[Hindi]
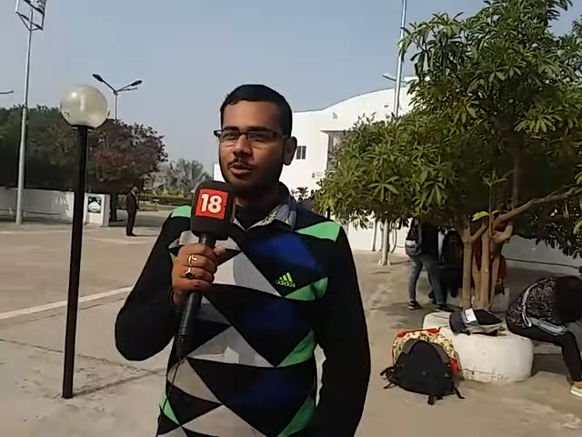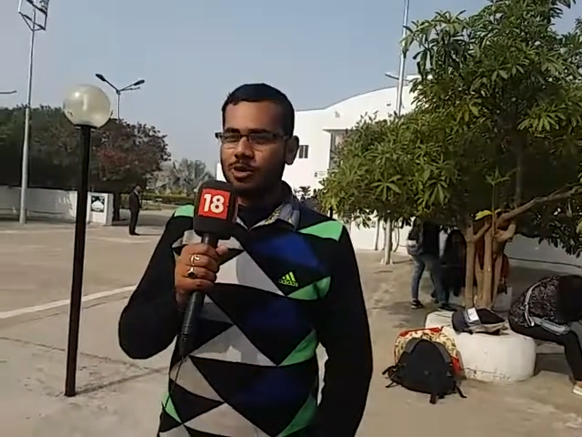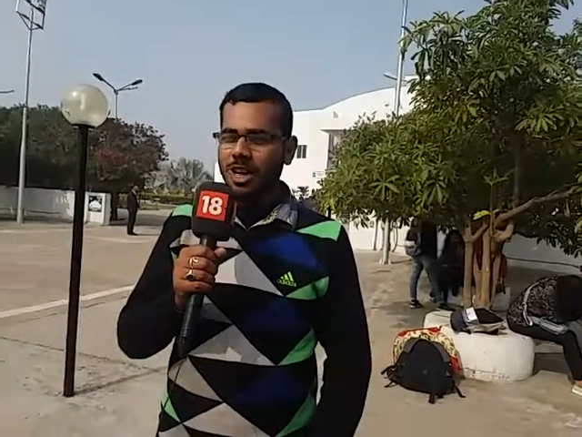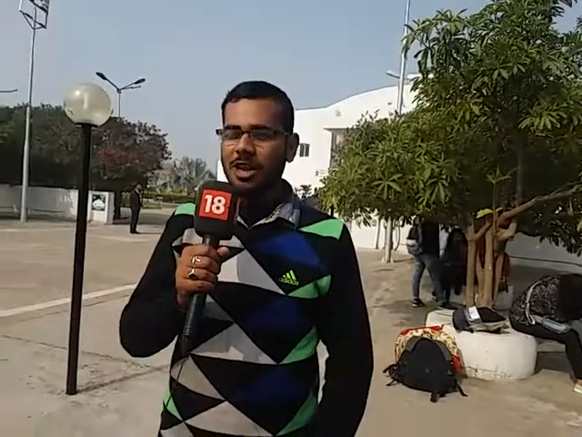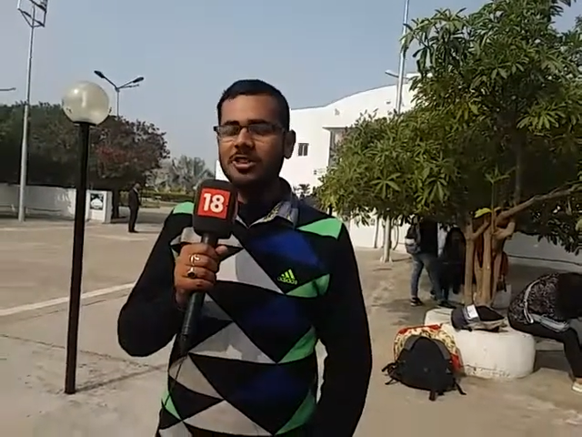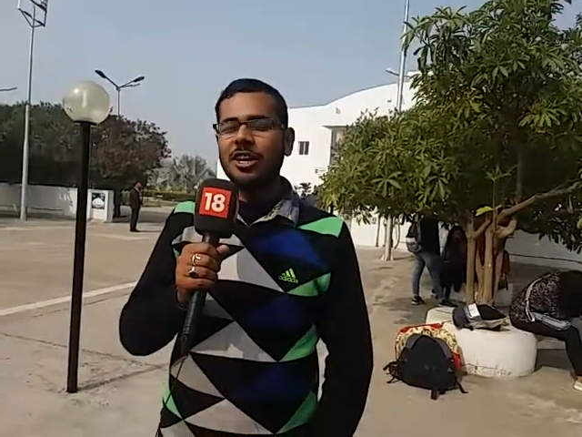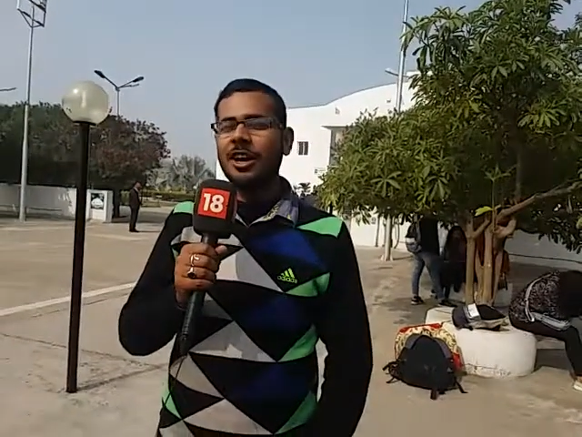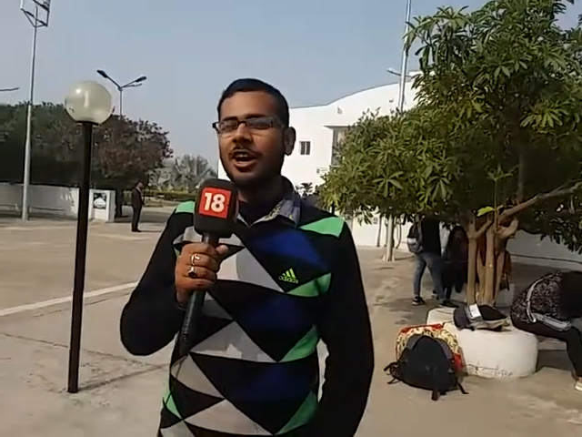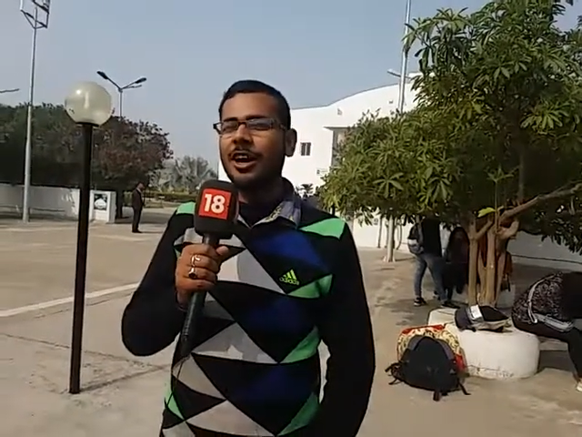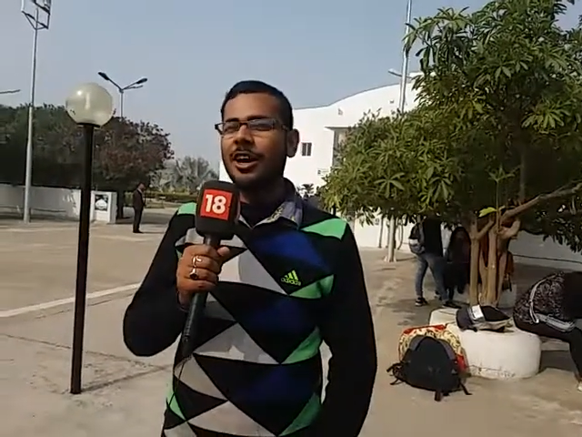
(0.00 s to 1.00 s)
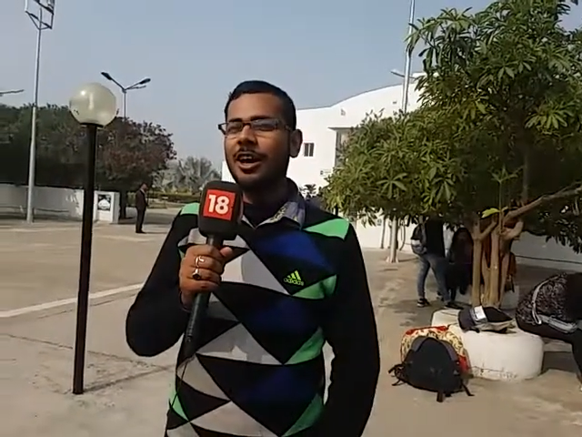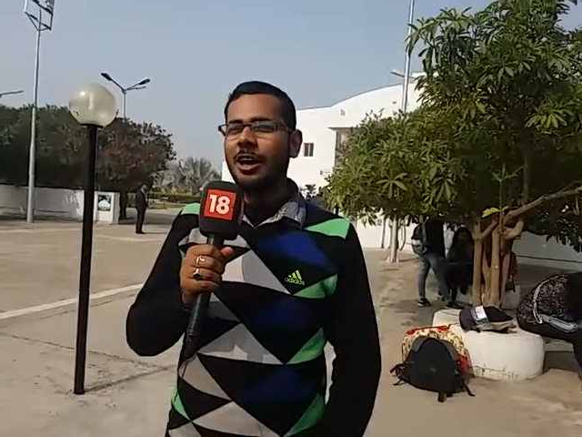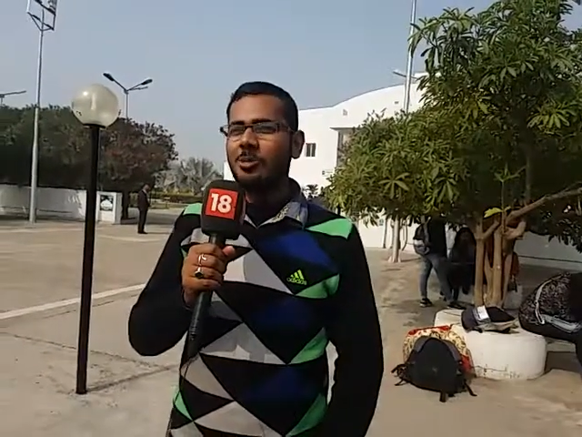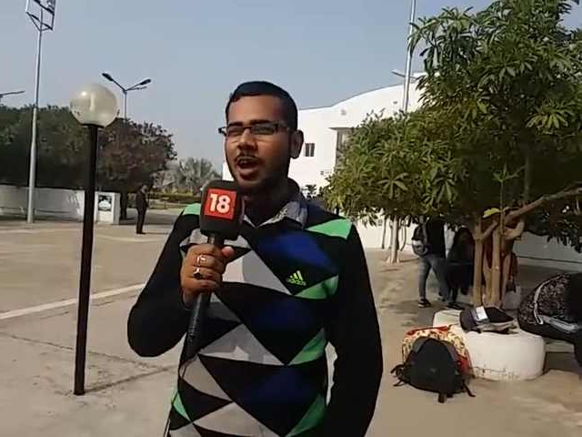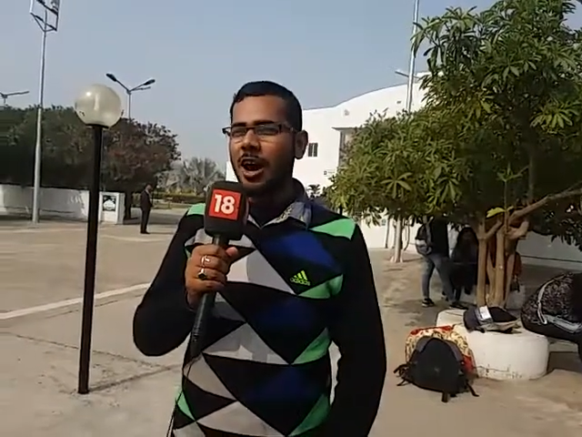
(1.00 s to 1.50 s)
उसका रीज़न
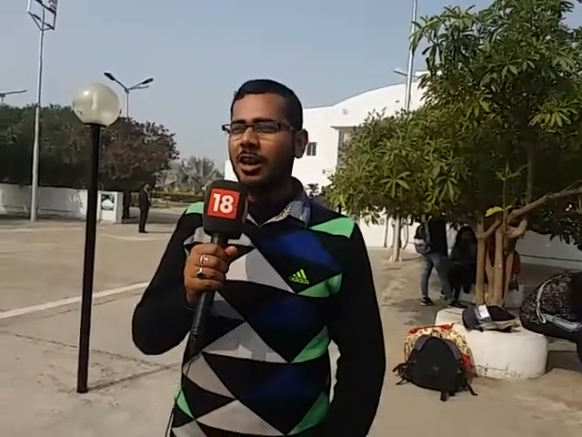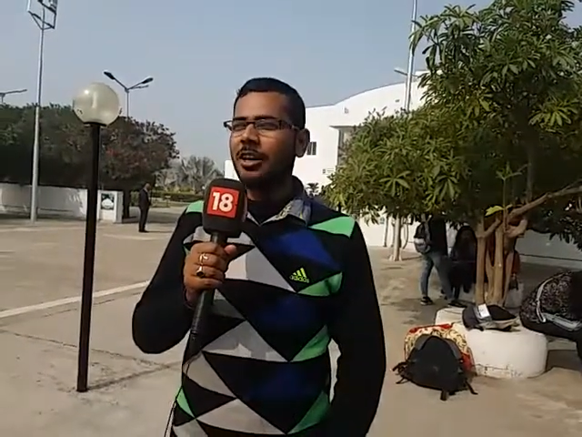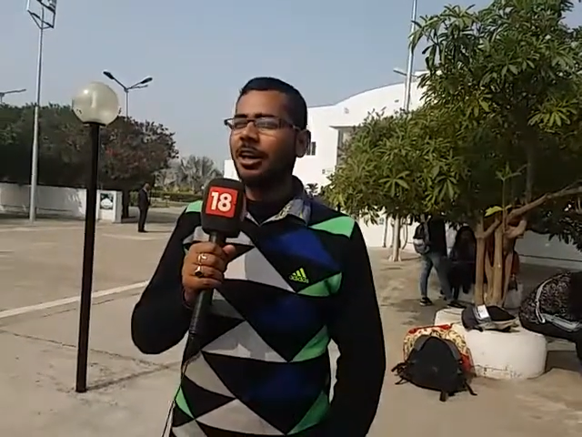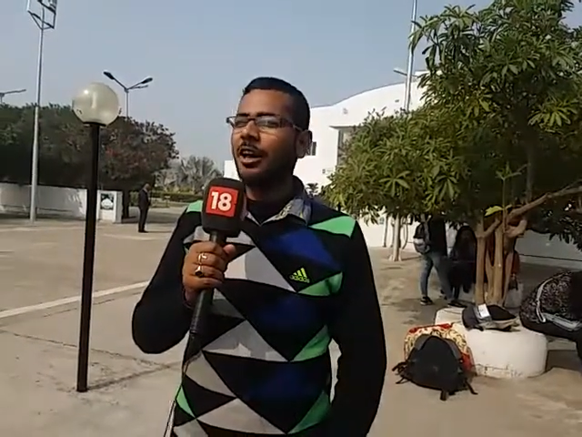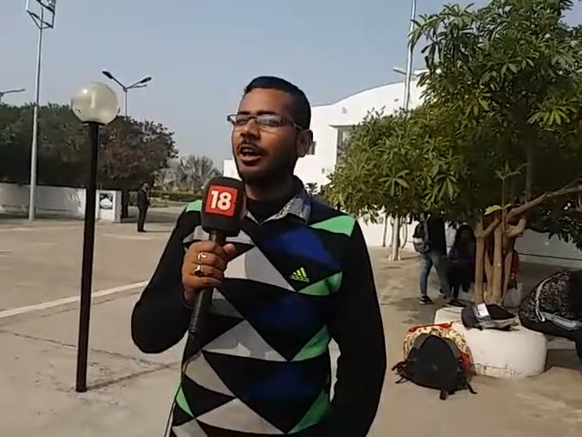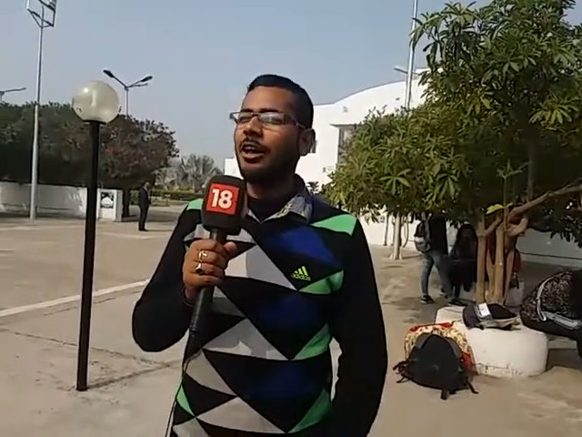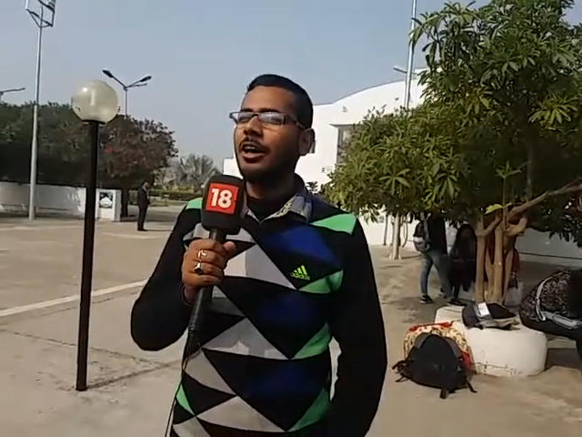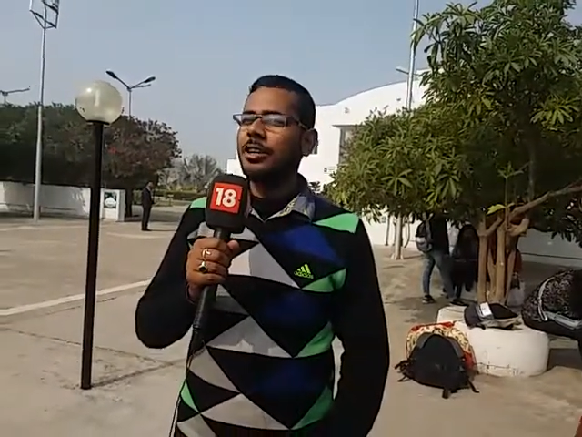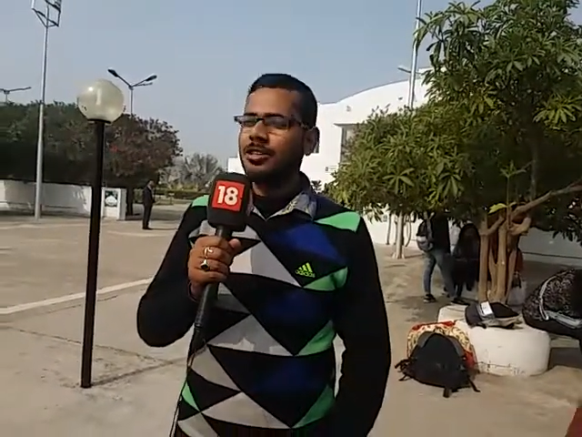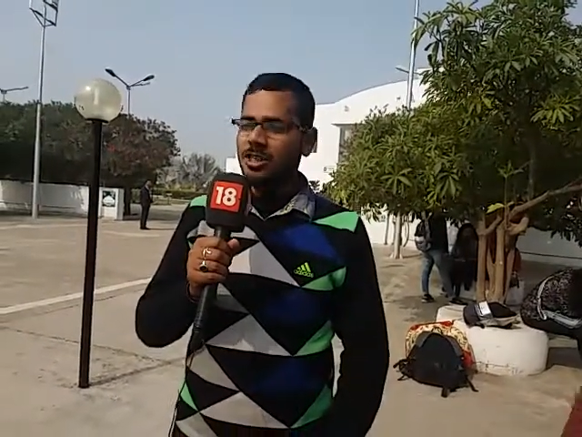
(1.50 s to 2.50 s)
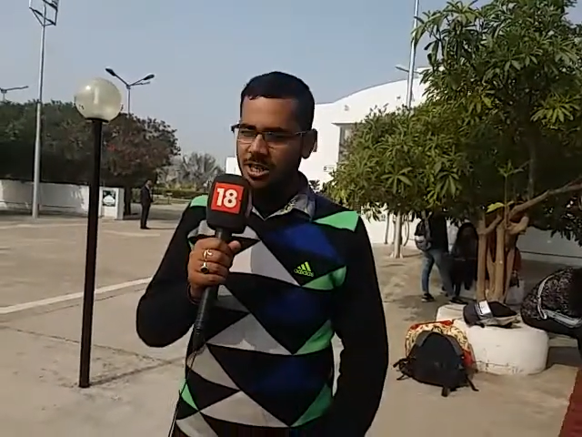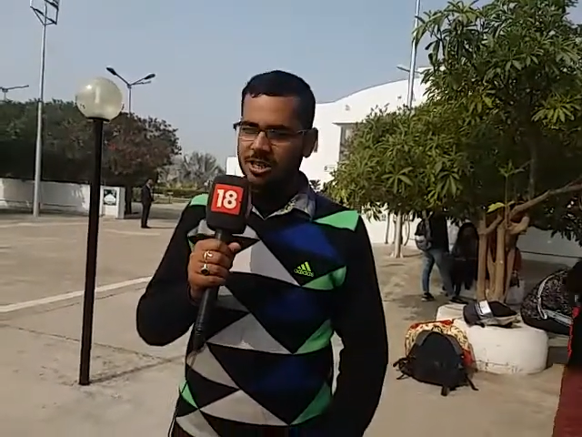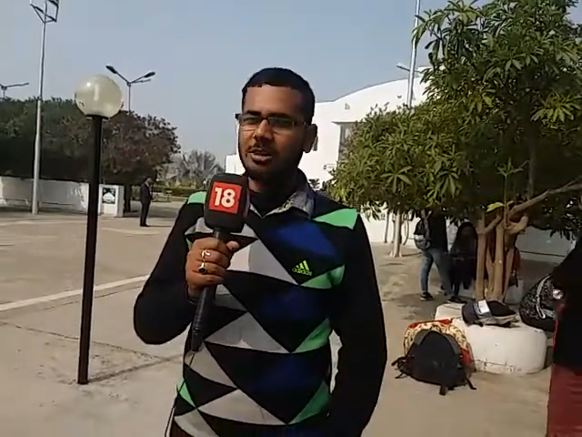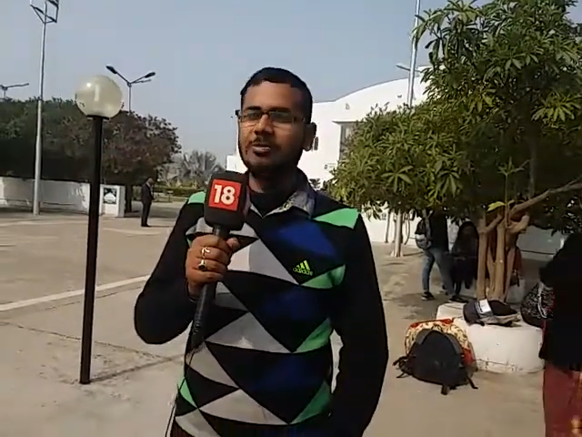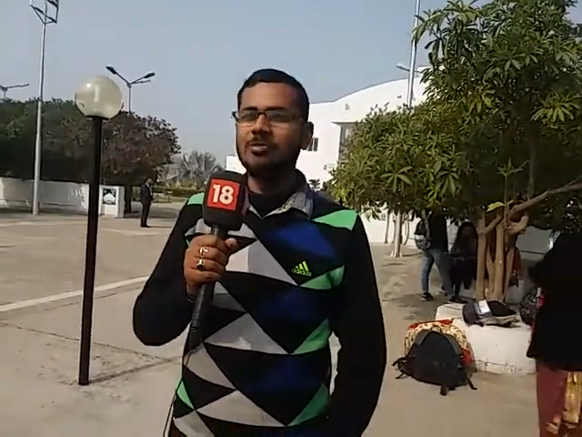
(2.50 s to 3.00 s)
है बिहार की
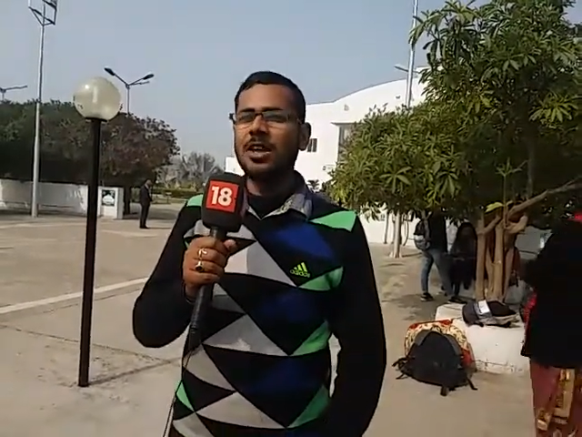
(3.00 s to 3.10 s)
सिस्टम